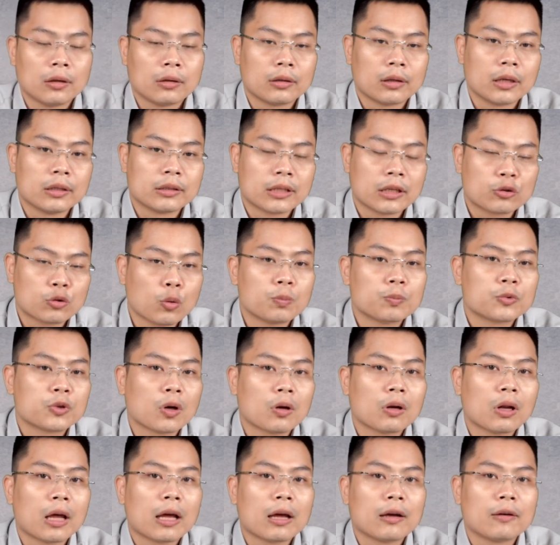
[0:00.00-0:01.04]
thì sẽ giúp
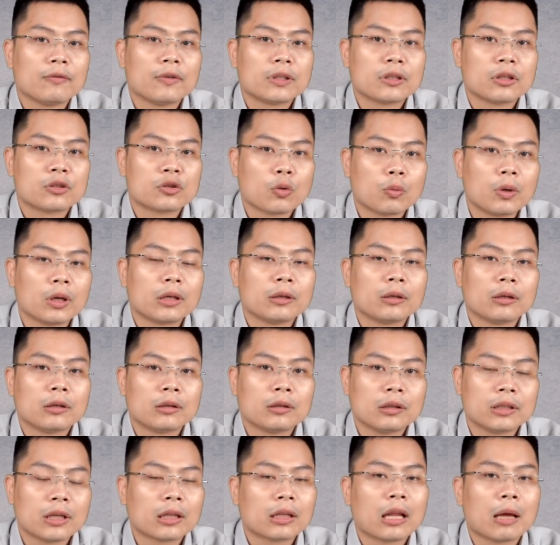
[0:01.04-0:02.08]
cho là Vĩnh Sơn Sông Hình
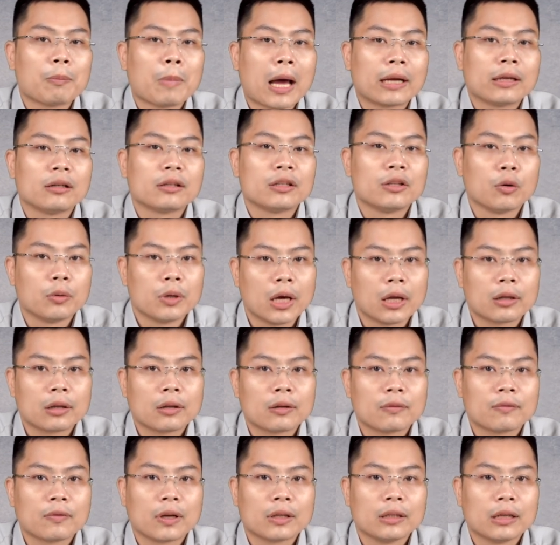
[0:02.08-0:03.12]
thứ nhất là bán được nhiều điện
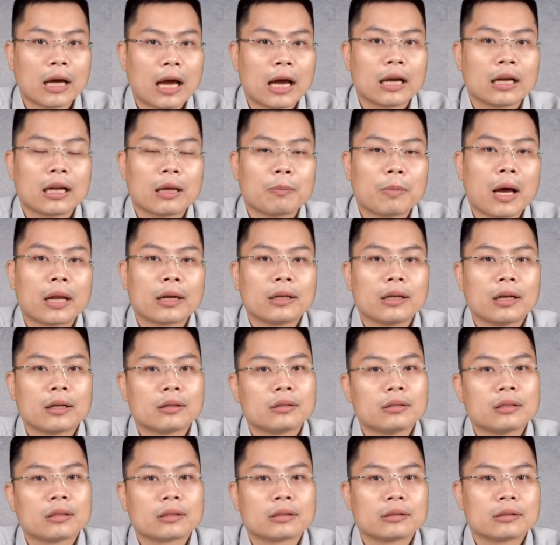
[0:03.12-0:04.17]
và thứ hai là bán điện
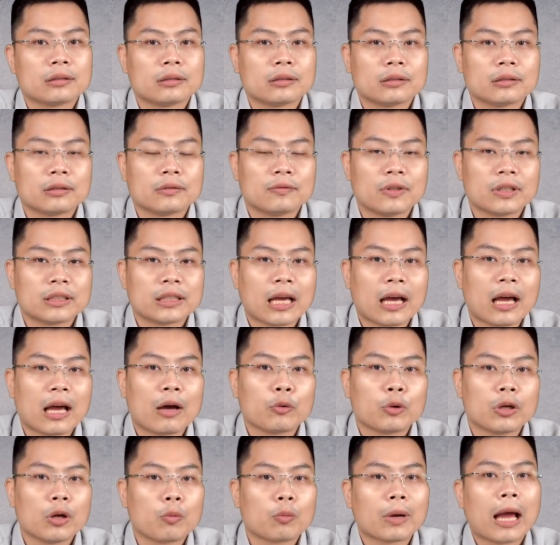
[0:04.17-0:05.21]
được với giá
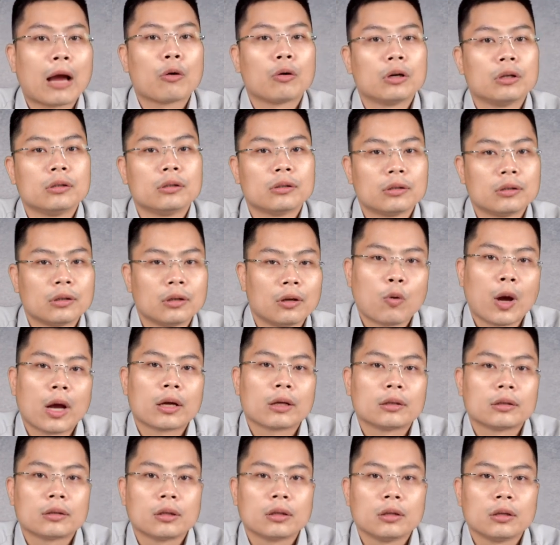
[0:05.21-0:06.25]
huy động cao hơn khoảng quản
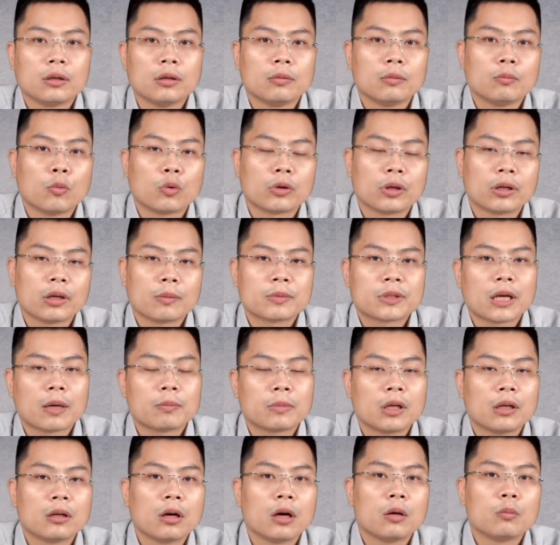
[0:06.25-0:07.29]
từ 1.500
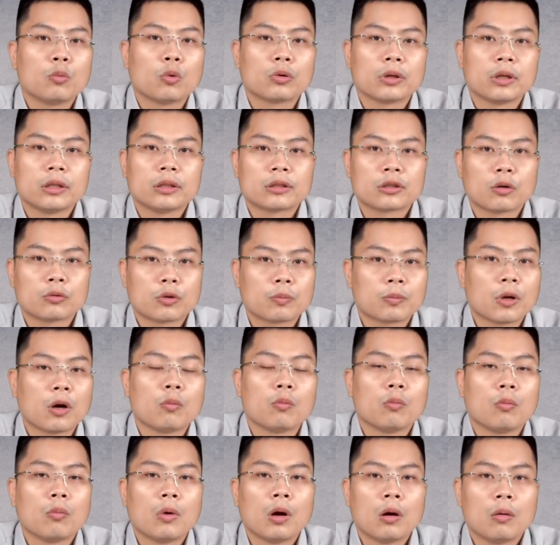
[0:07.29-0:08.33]
đến hơn 1.600 đồng
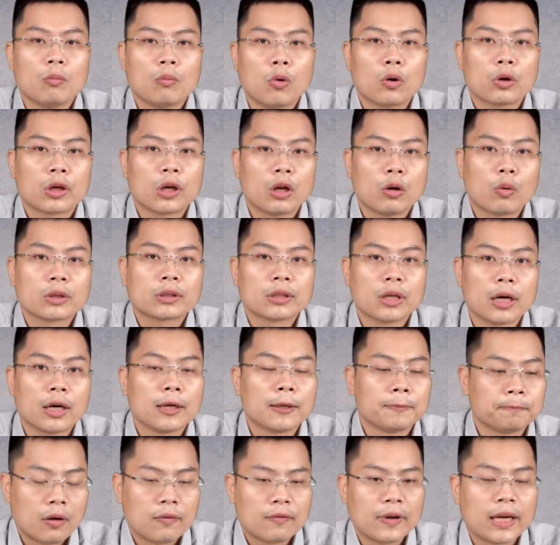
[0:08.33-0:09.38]
mỗi kWh.
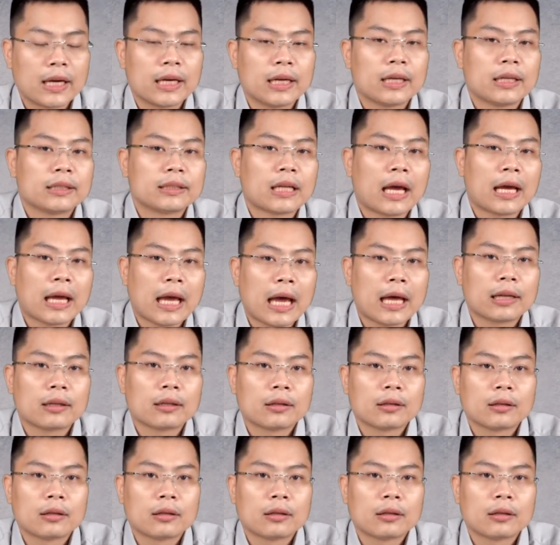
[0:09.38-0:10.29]
Về dài hạn